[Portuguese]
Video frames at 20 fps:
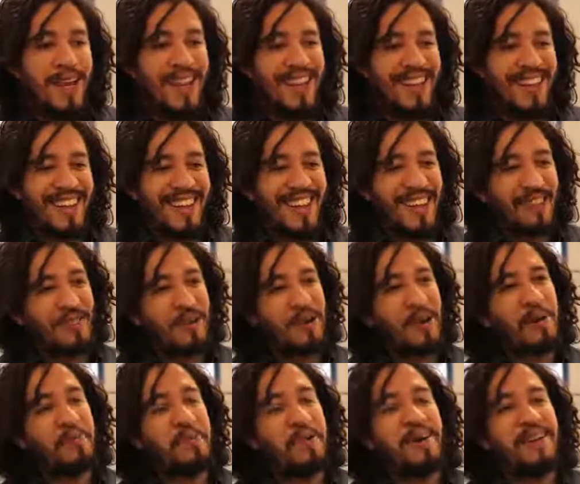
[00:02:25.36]
da, da,
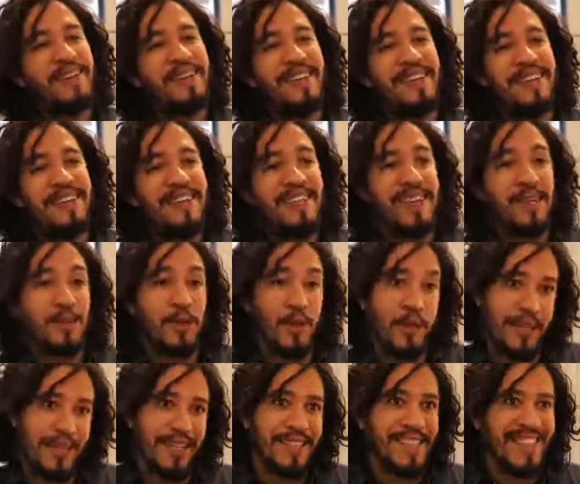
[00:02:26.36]
Europa e a
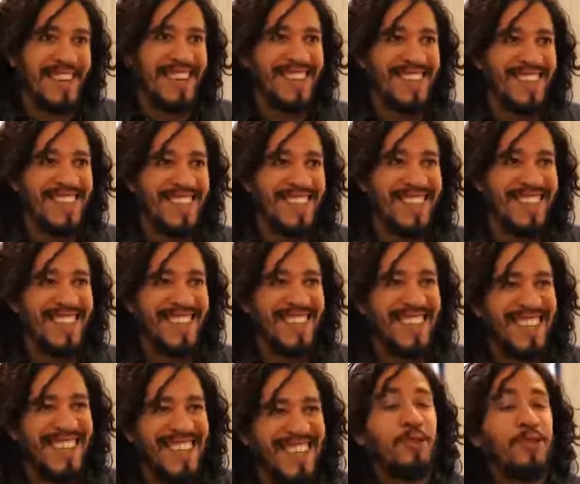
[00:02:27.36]
história da gente.
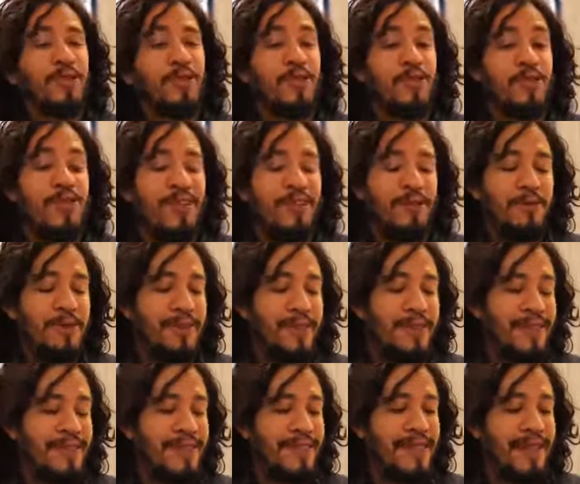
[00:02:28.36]
Todos os
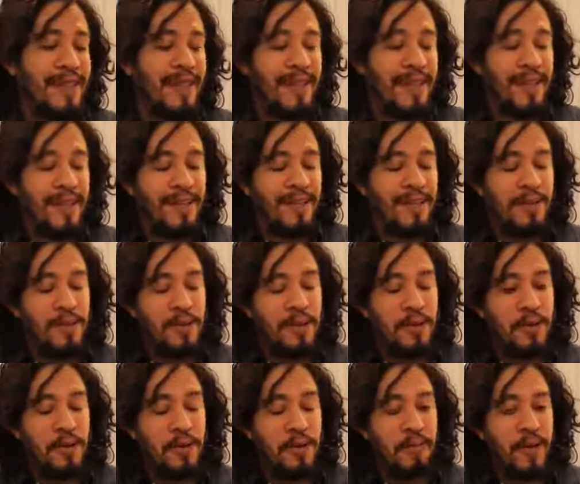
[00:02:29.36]
valores é, da
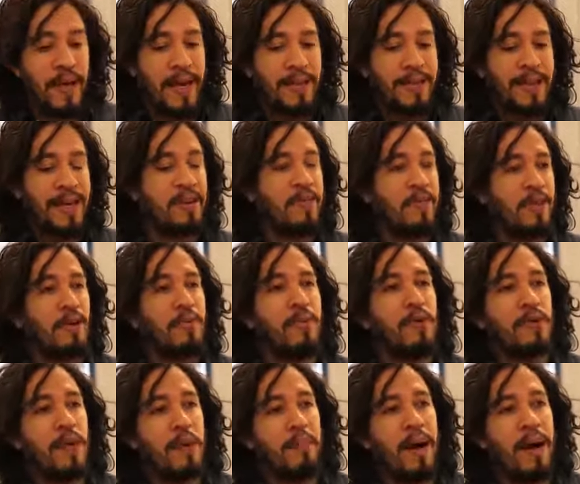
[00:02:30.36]
União Europeia têm a ver com o
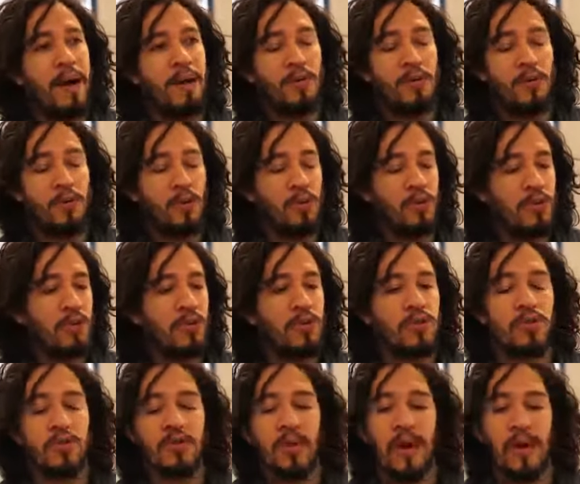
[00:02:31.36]
meu trabalho,
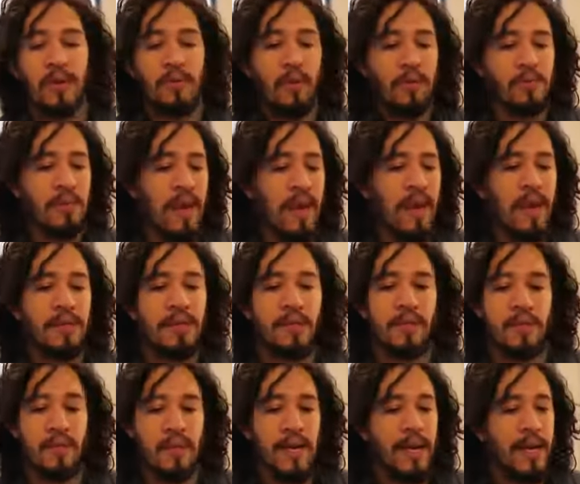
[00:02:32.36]
todos. A igualdade, a
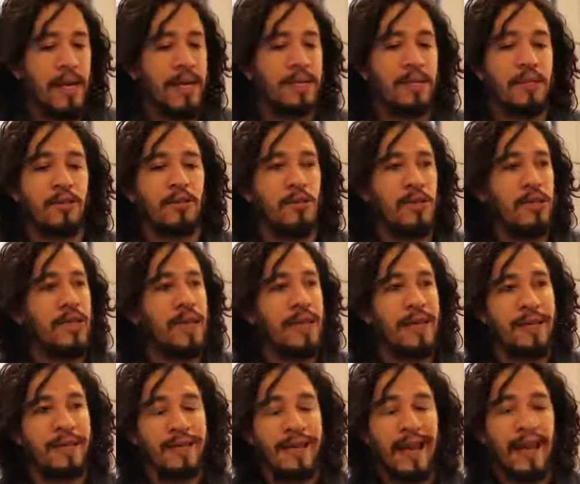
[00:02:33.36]
tolerância, a
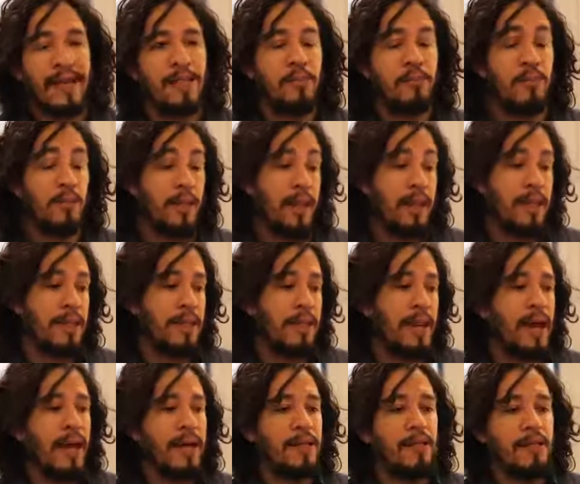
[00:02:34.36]
solidariedade, a
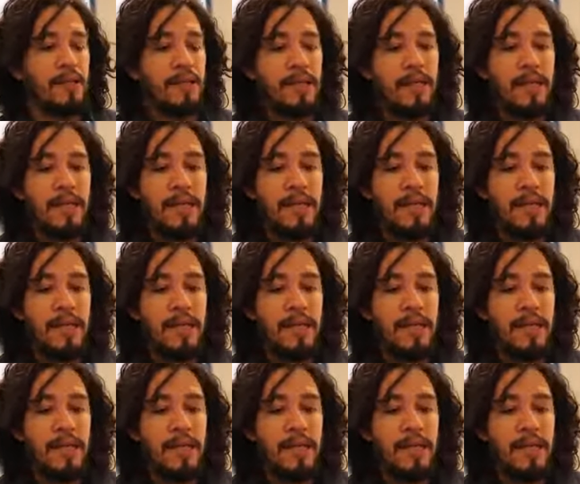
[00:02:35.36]
pluralidade,